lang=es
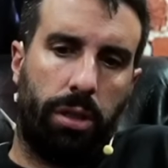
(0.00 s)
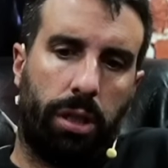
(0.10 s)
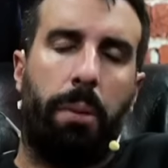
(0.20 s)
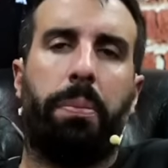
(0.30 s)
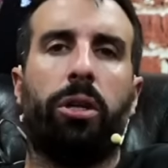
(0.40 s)

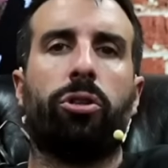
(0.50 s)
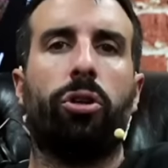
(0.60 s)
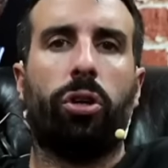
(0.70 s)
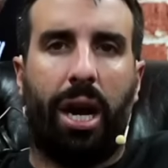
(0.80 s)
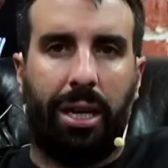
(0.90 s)
campeonato
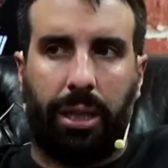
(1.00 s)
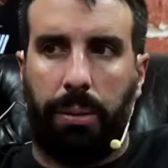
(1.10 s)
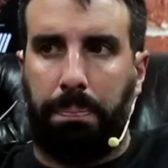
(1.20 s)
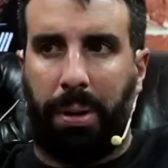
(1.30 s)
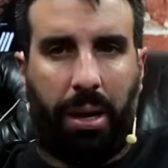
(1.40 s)
local que
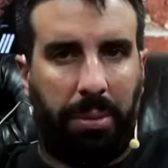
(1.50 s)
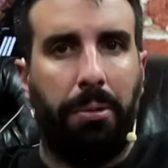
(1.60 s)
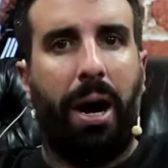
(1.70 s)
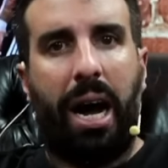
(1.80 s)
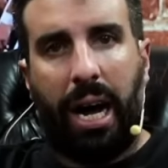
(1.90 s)
para mí
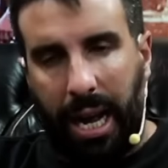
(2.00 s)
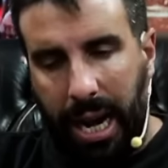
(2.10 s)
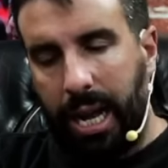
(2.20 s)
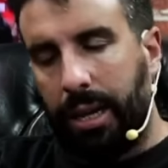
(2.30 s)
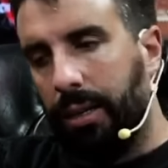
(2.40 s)
va a
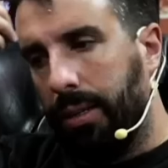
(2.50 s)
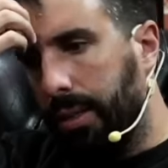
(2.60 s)
ganar.